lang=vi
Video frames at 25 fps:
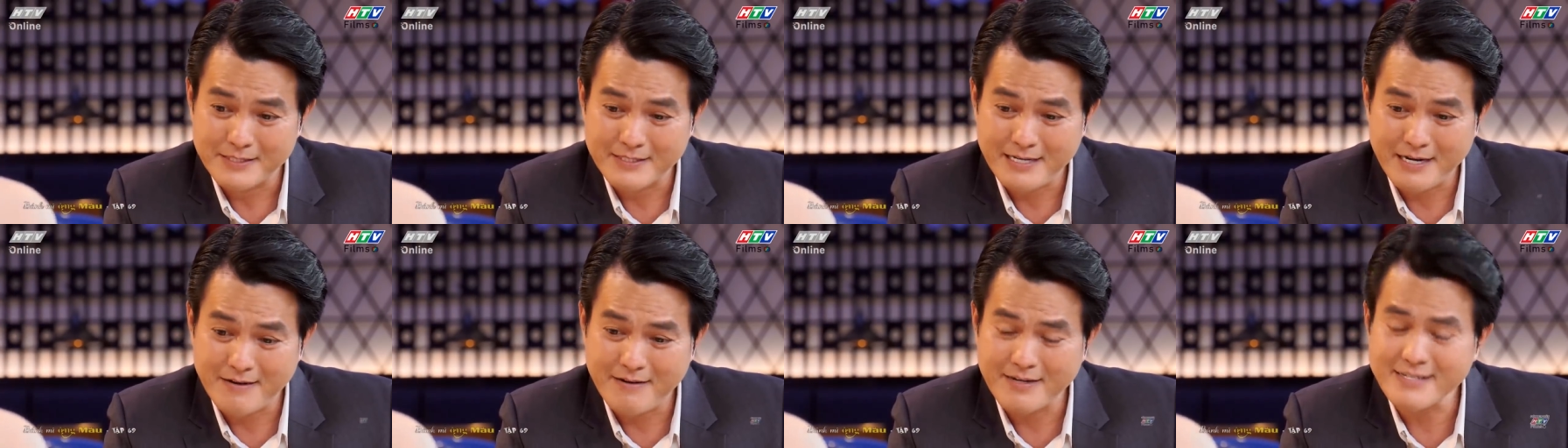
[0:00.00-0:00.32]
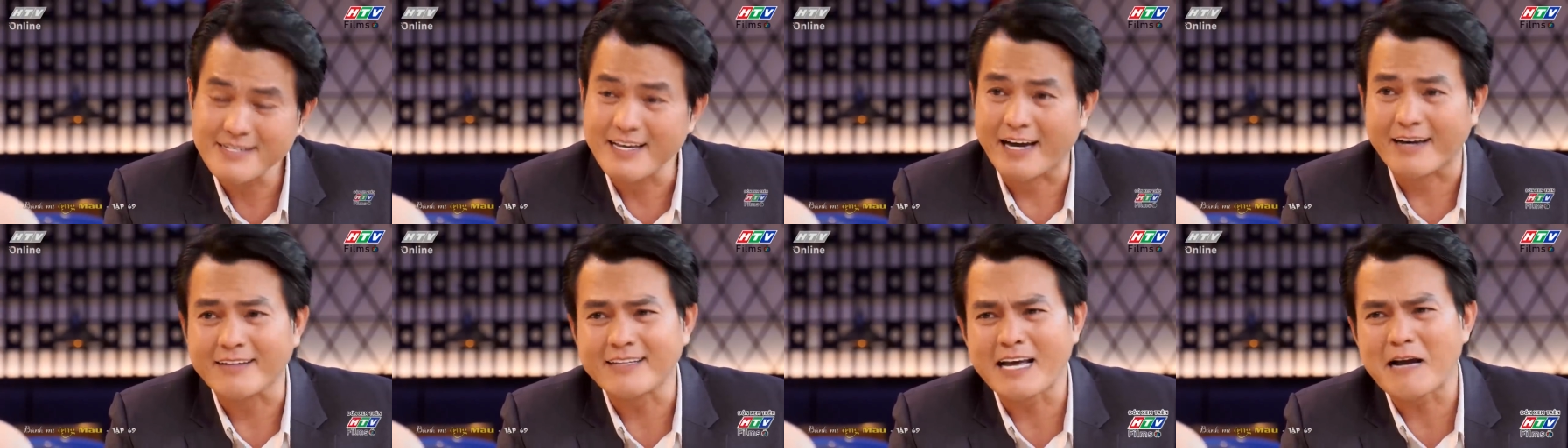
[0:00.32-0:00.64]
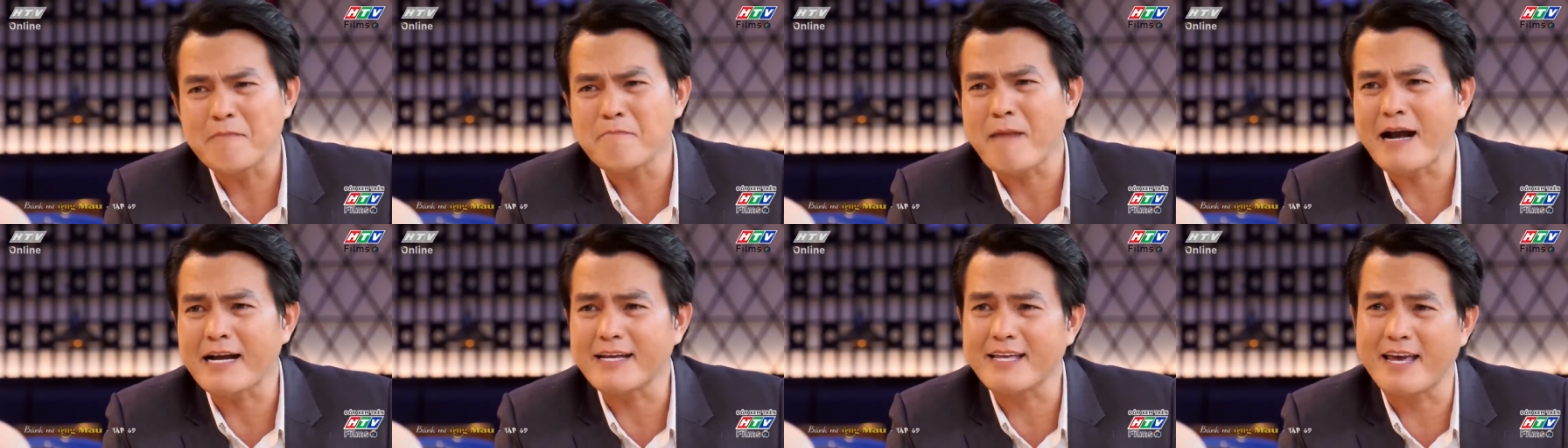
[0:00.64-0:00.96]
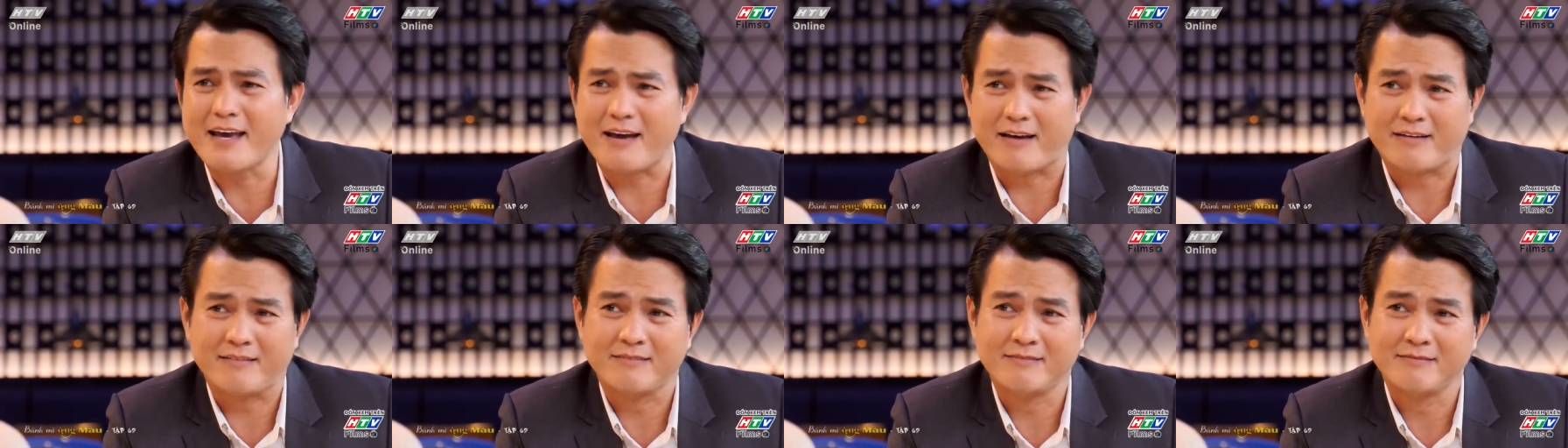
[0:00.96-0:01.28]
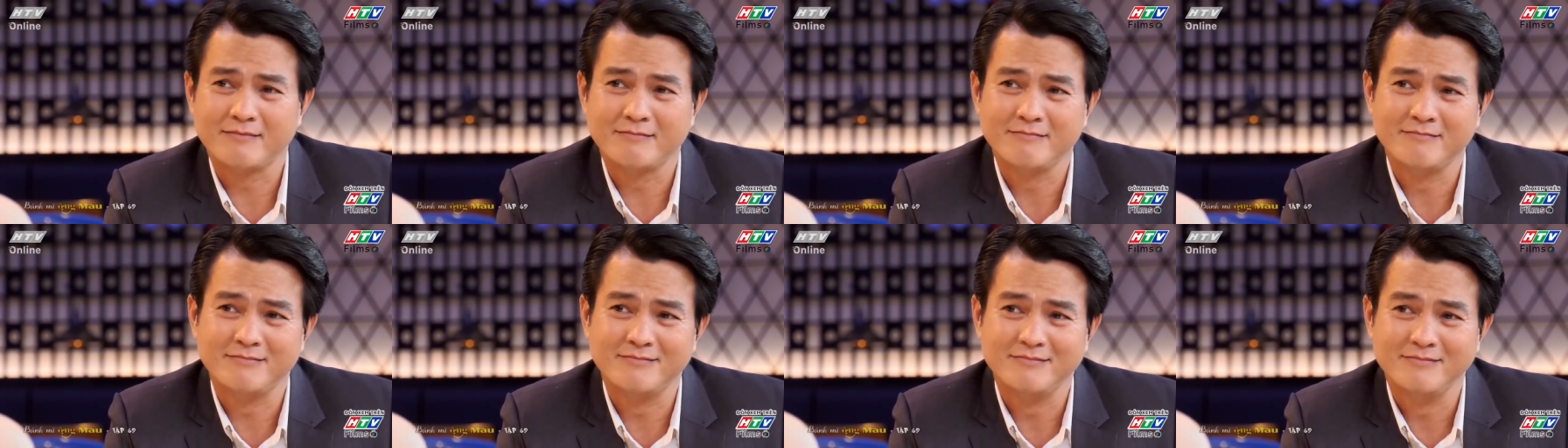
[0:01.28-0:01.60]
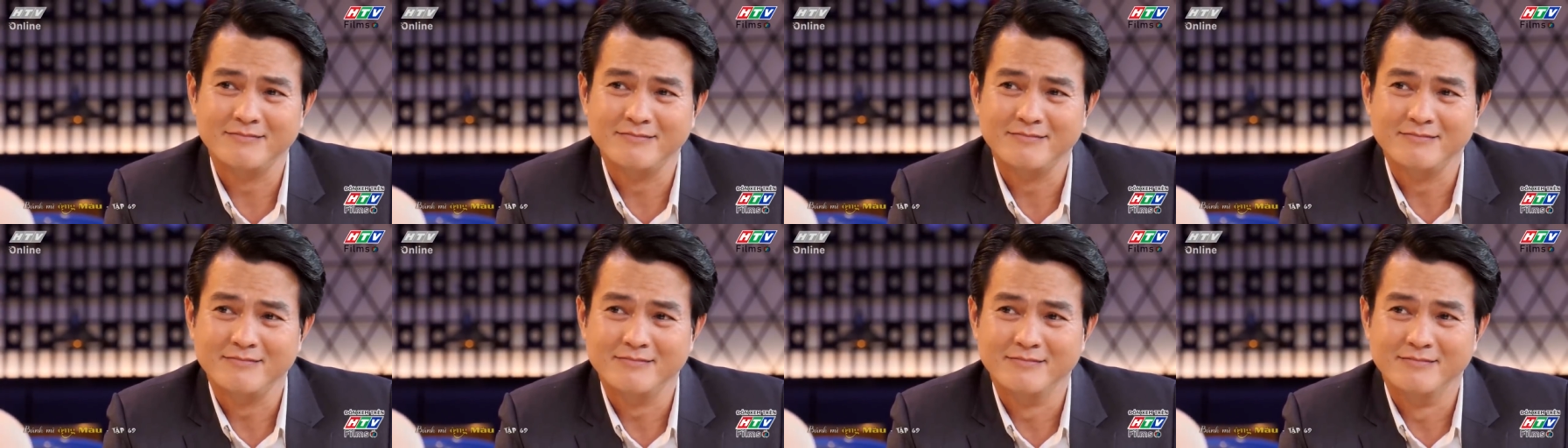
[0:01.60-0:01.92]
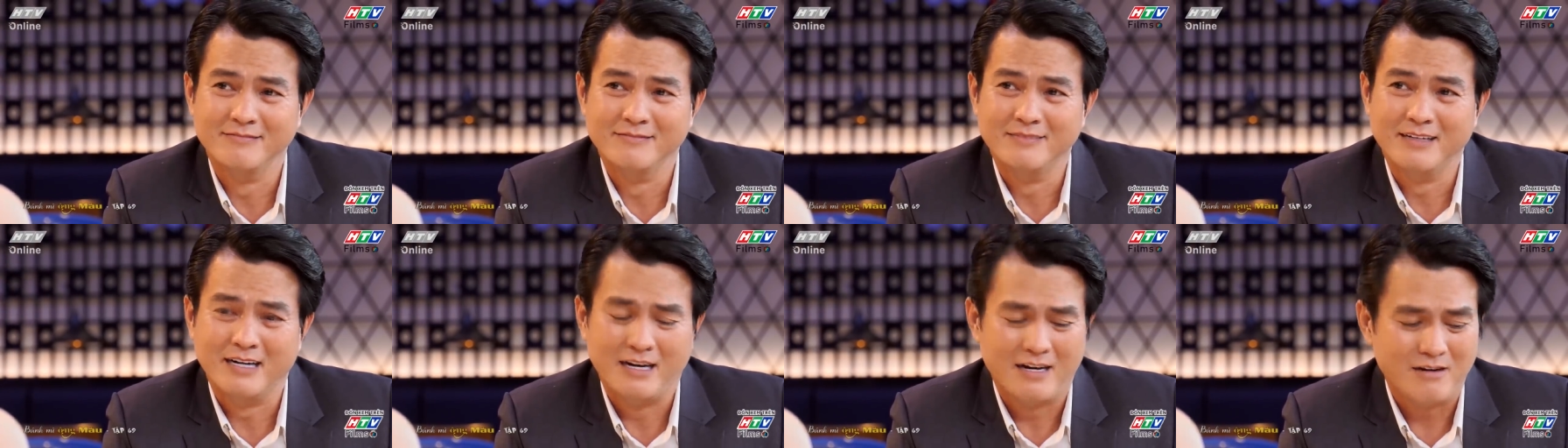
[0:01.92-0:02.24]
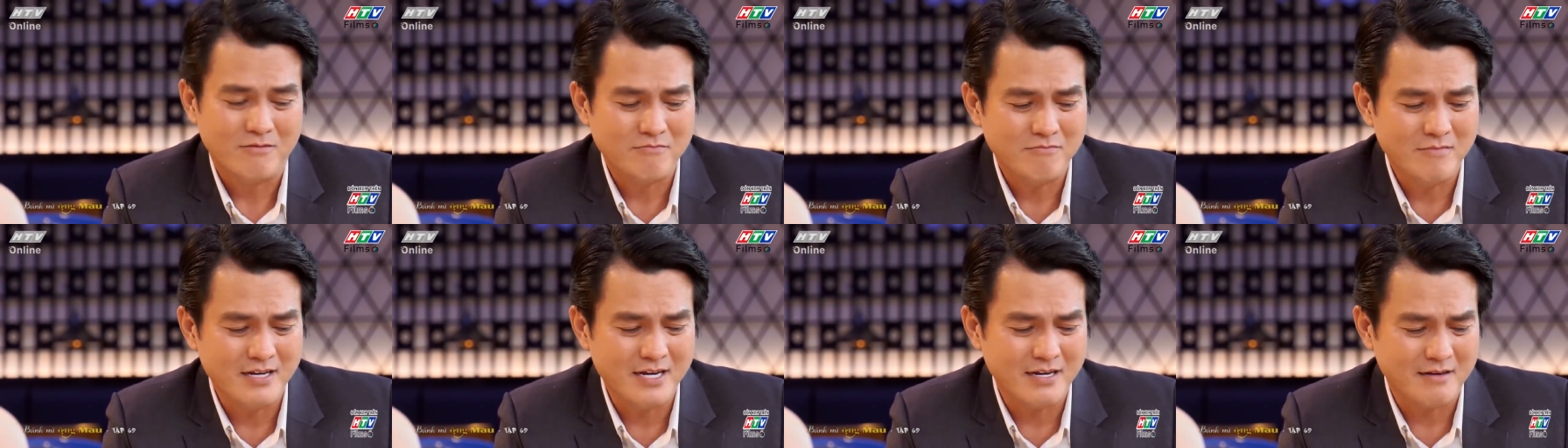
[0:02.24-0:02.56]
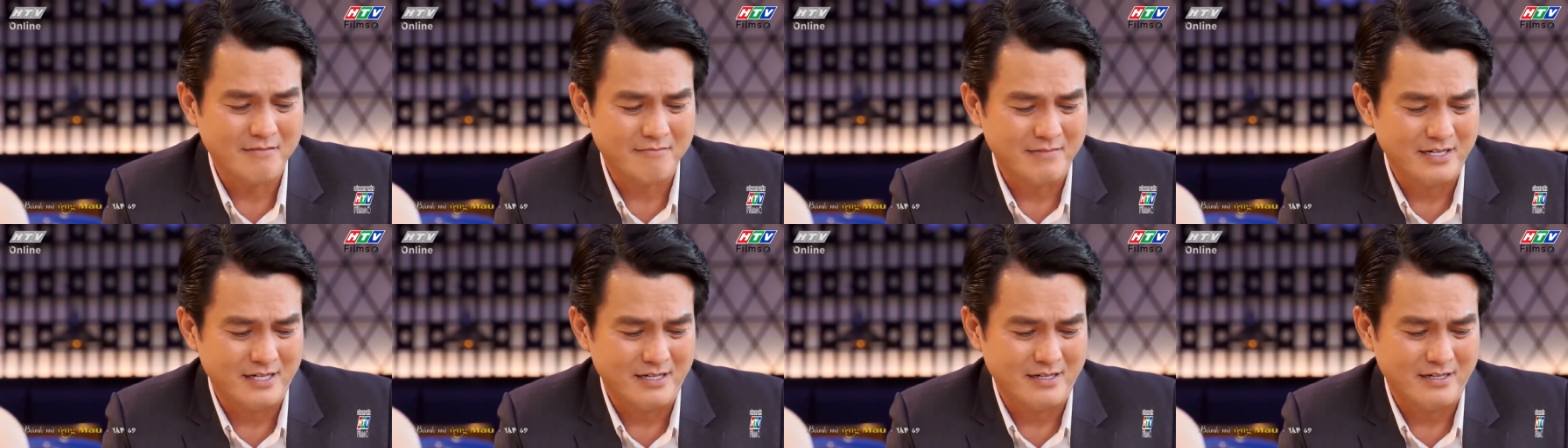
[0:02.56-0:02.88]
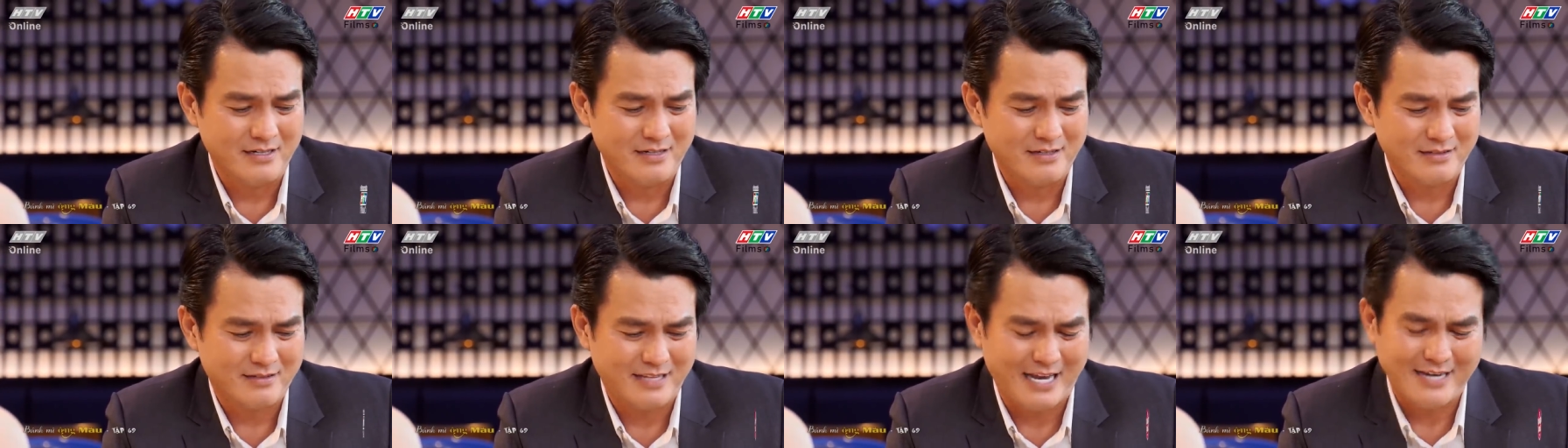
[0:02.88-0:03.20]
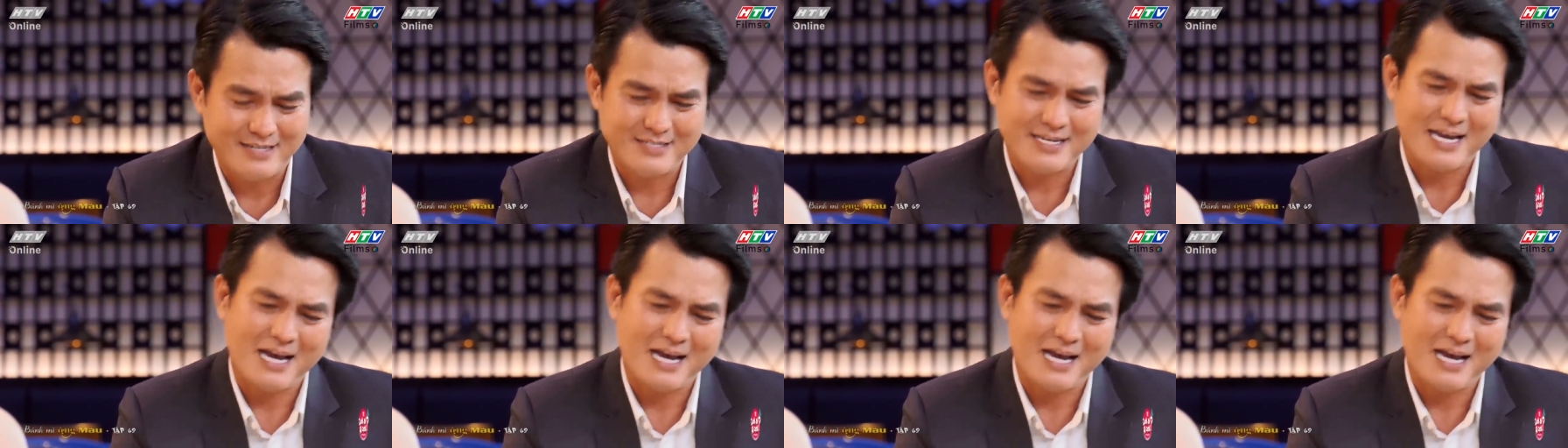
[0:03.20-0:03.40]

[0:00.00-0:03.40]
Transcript: mà sao anh vẫn thắc mắc nha không biết mà tại